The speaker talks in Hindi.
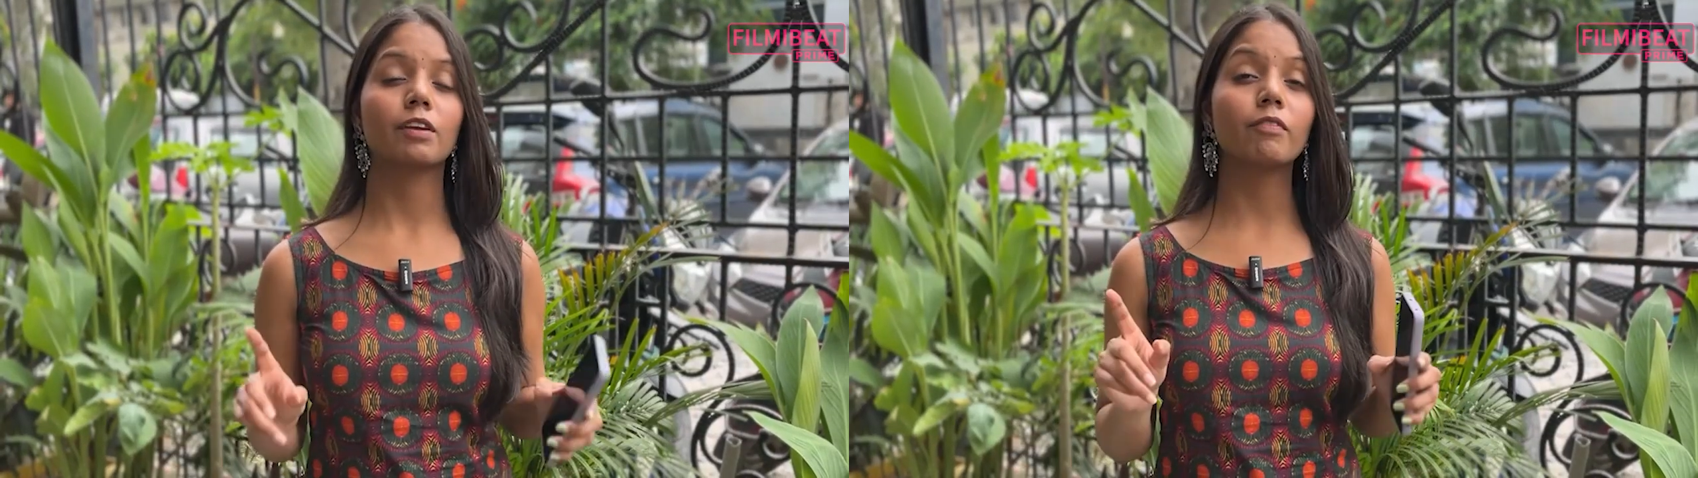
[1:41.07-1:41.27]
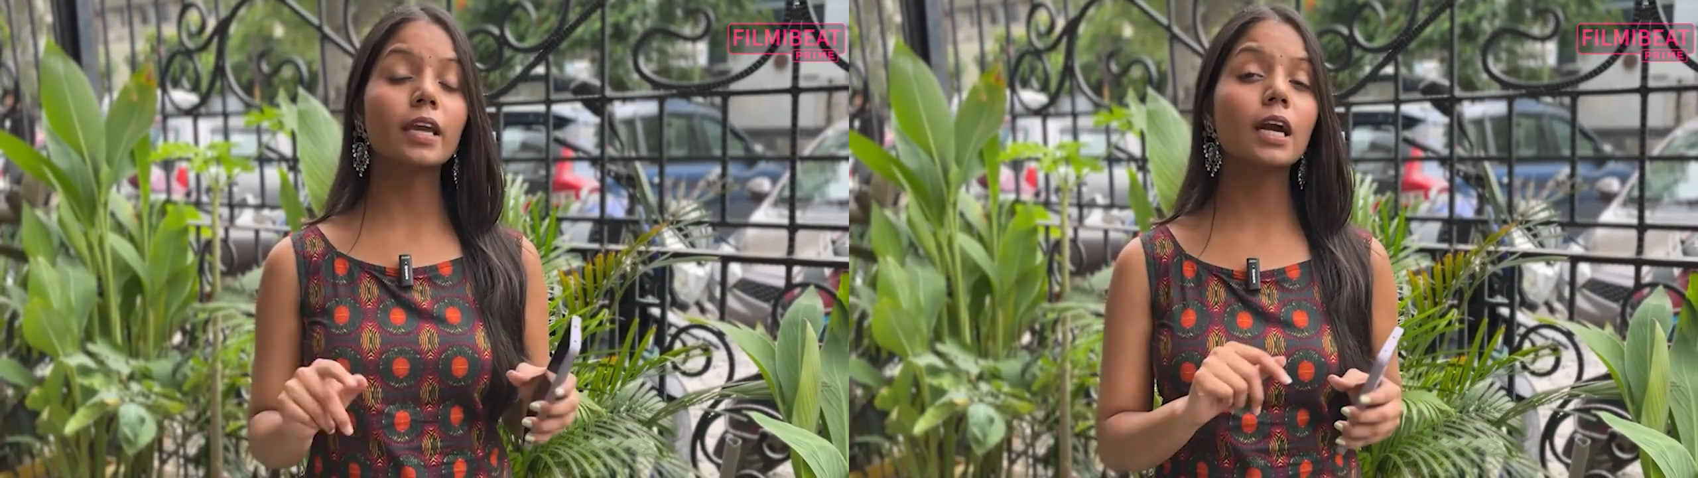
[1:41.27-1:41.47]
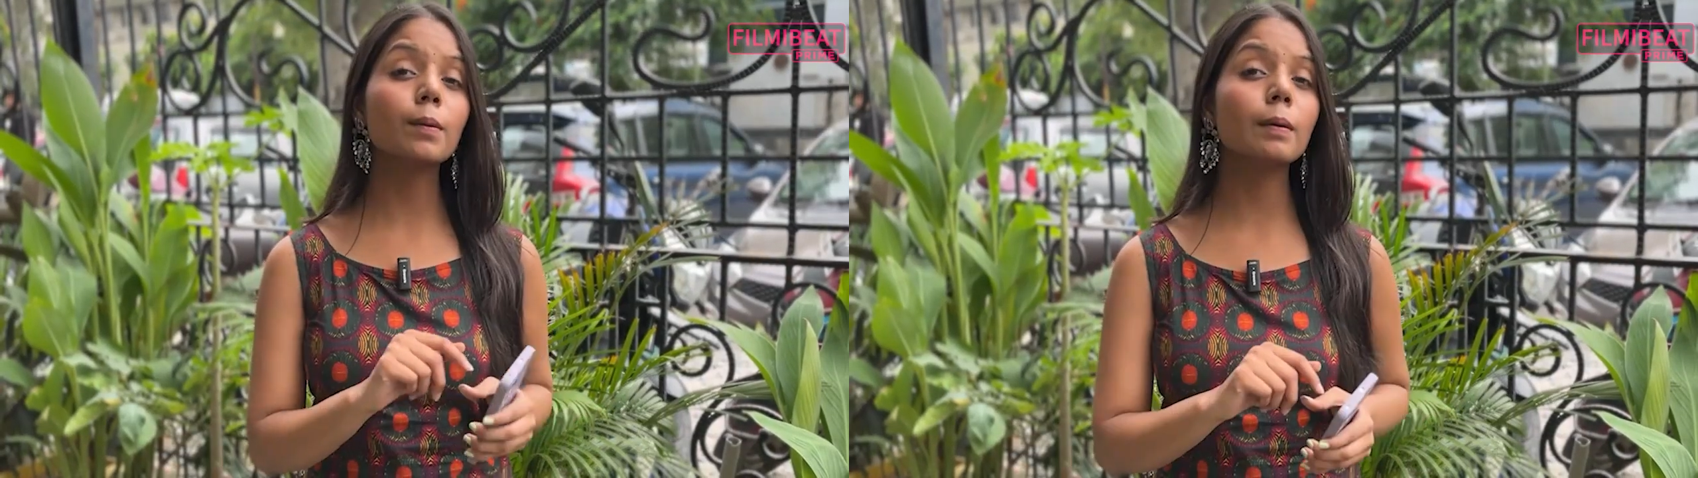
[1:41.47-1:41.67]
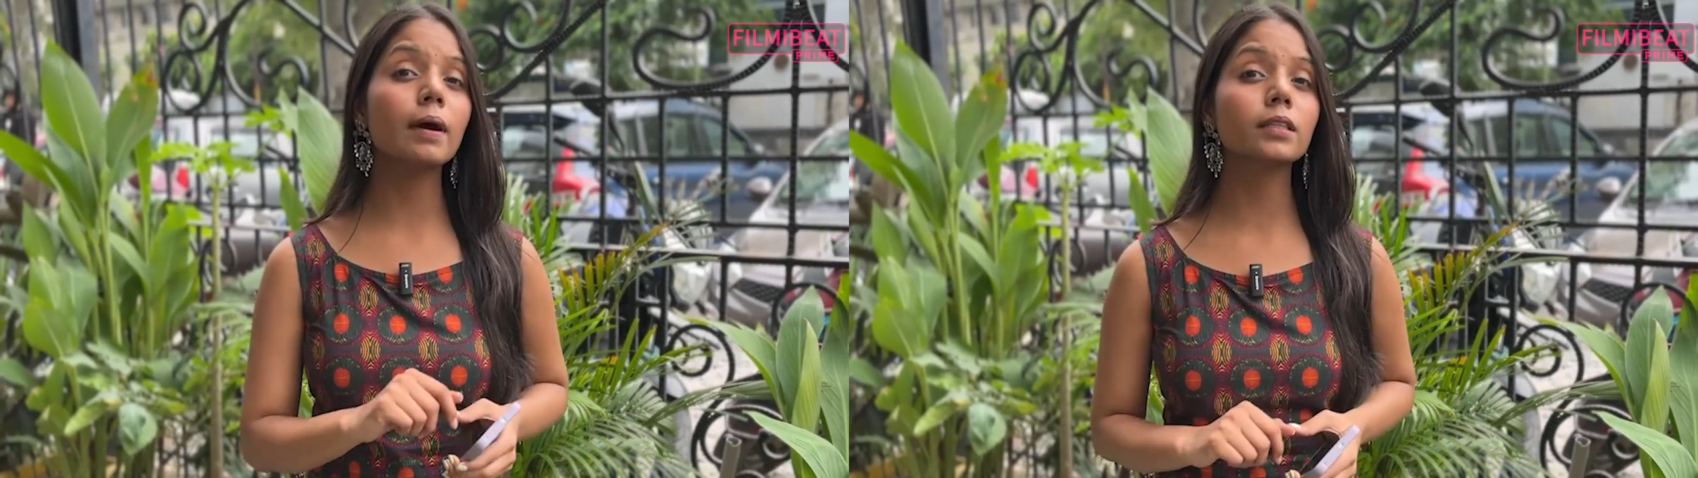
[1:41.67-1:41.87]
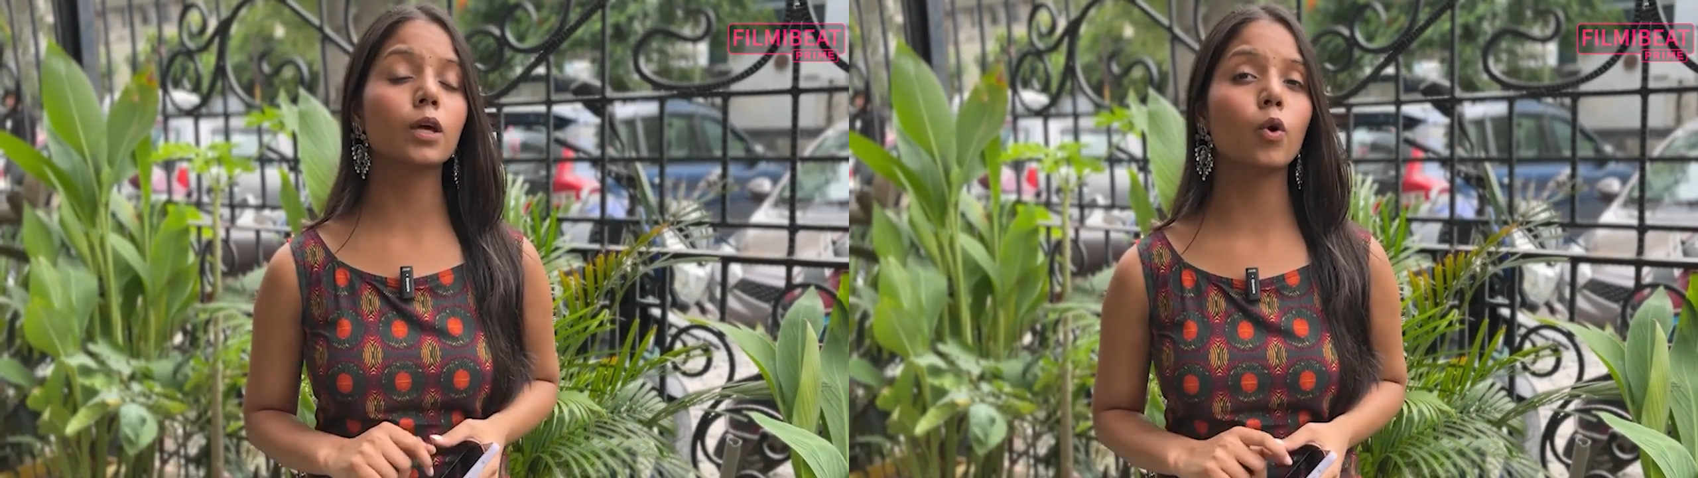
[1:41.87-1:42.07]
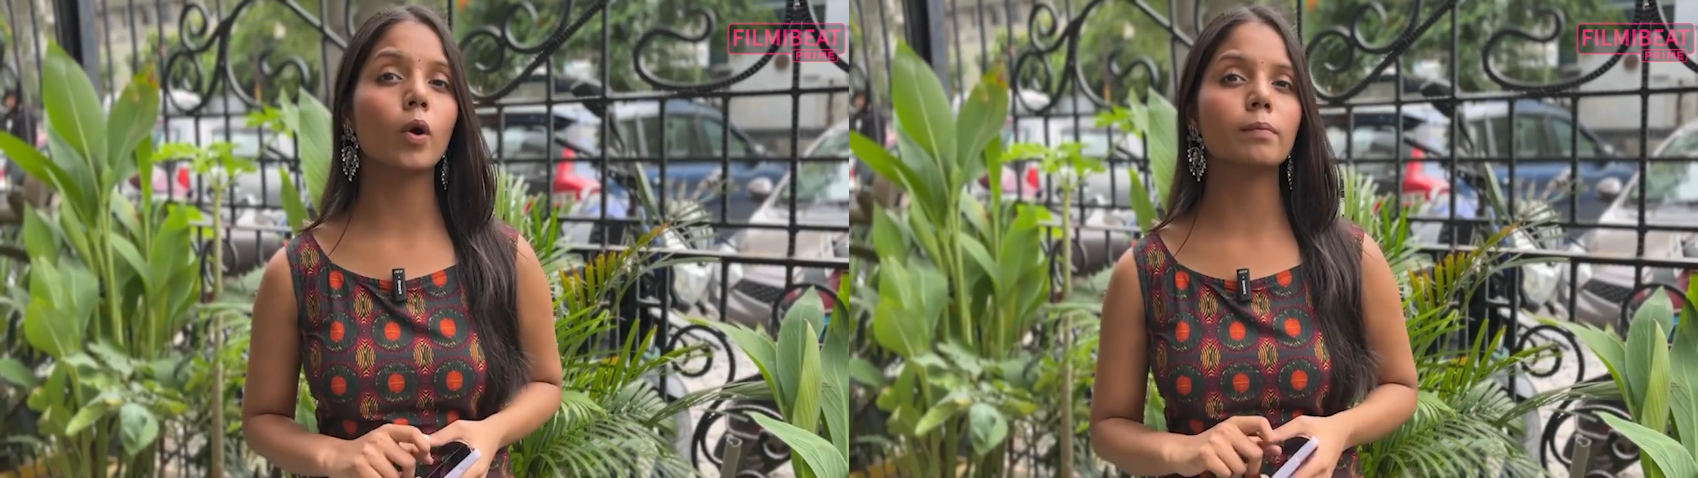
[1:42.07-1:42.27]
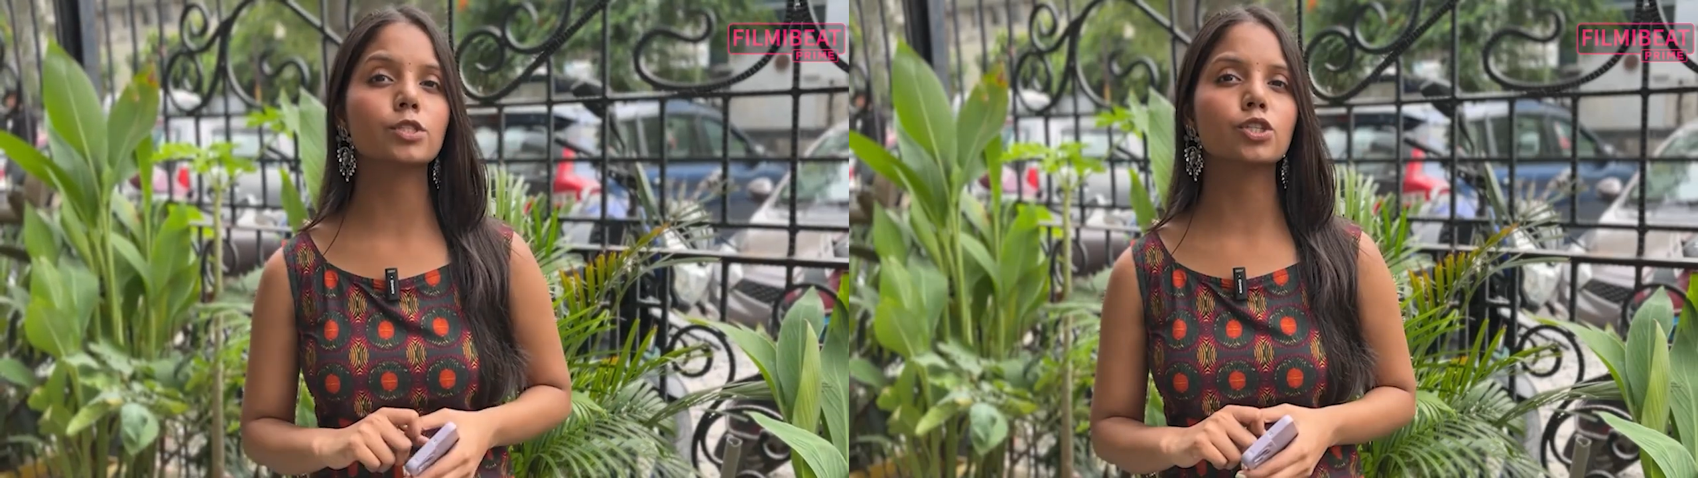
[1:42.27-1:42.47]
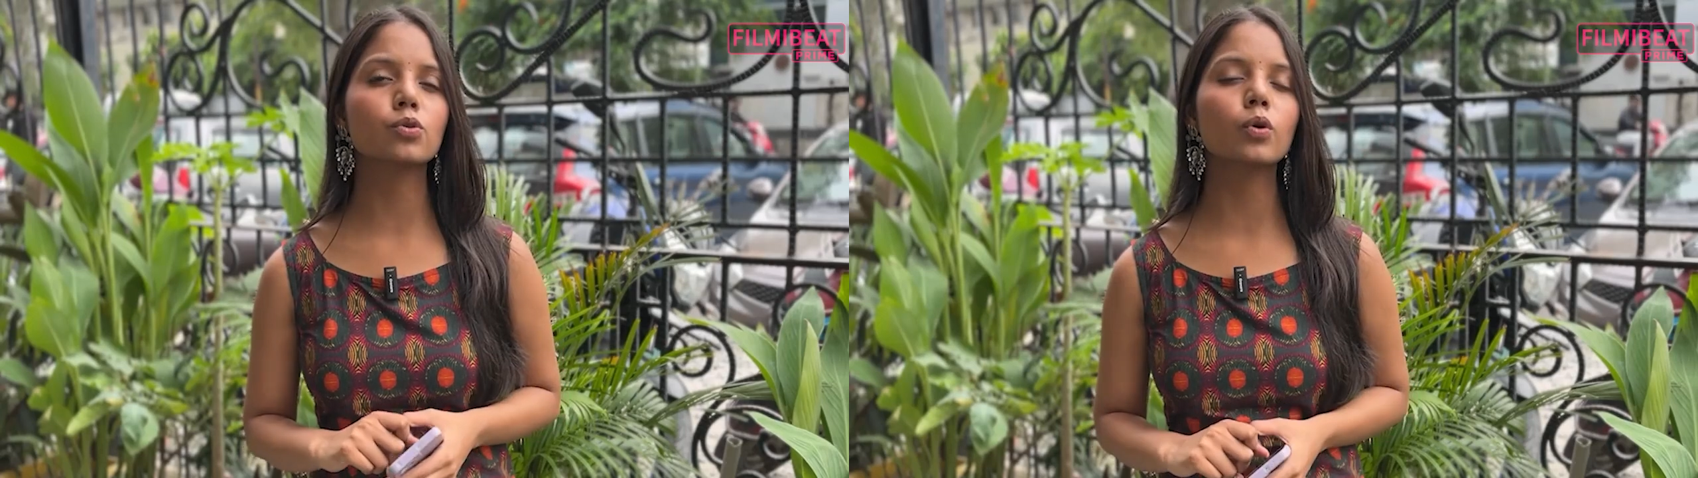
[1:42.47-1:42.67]
वहीं अगर मैं बात करूँ ओ एम
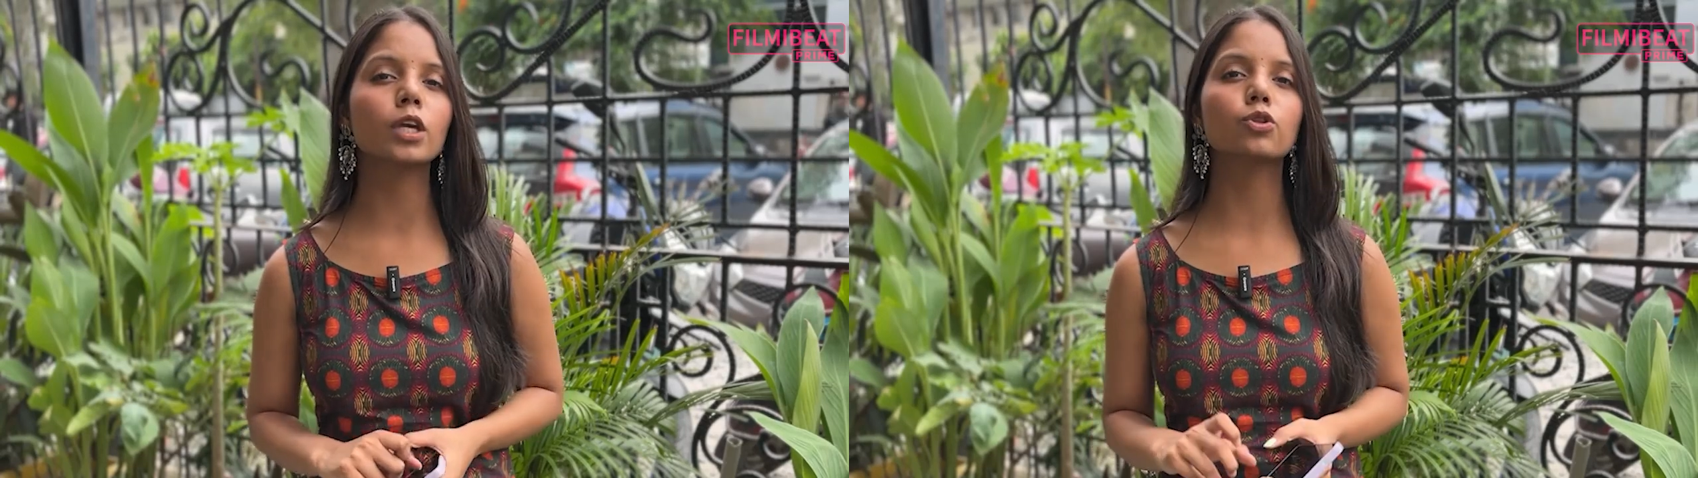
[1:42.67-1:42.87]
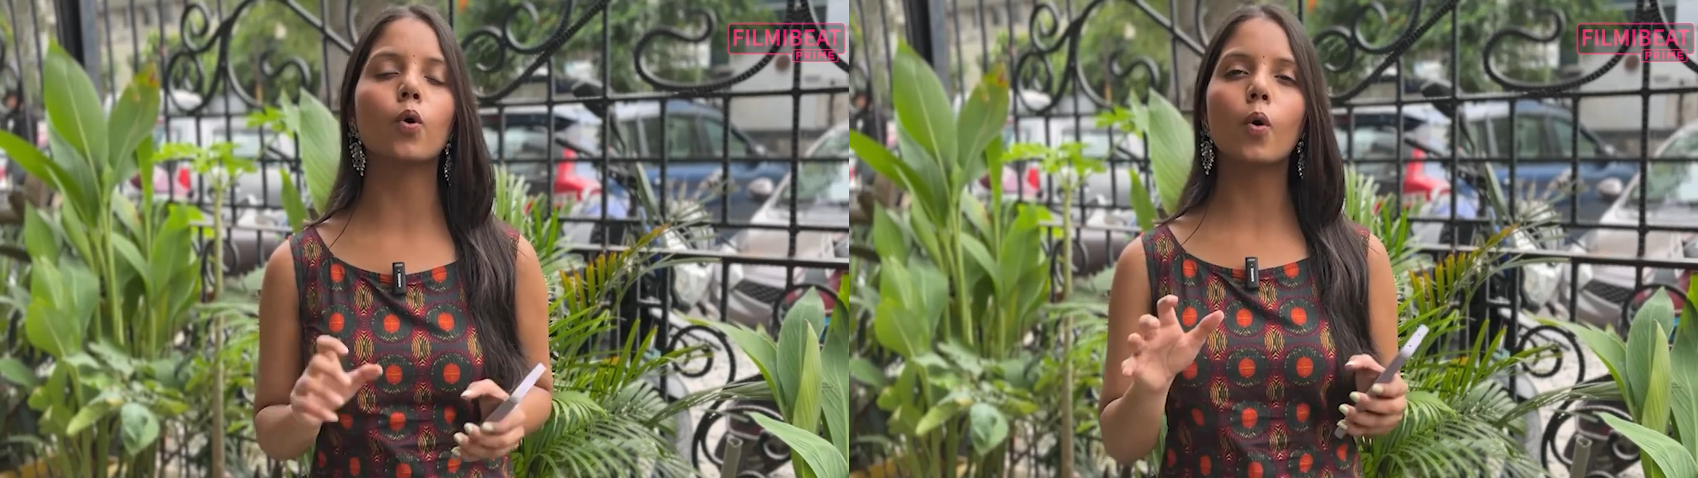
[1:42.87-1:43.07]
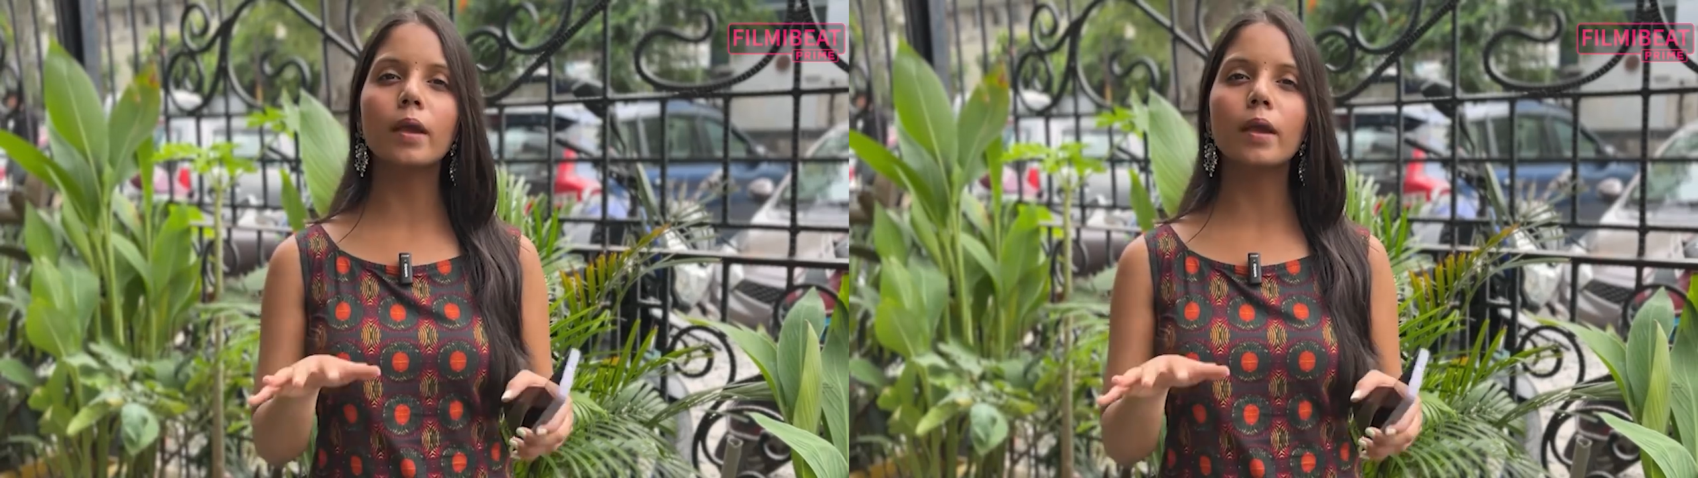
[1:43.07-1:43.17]
की तो